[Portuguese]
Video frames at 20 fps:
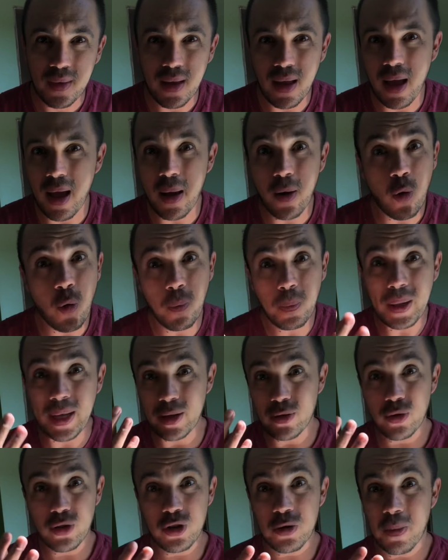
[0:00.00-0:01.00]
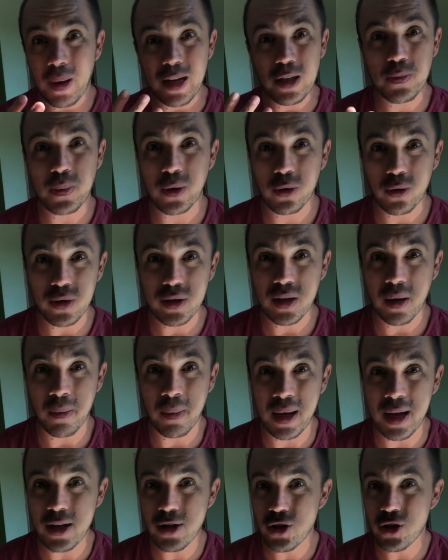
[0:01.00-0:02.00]
é complexo demais para nossa
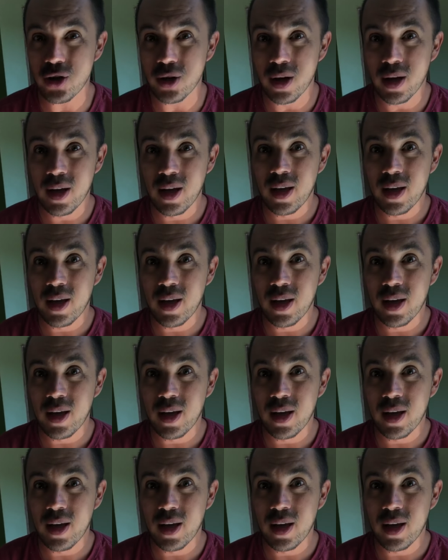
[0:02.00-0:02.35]
mente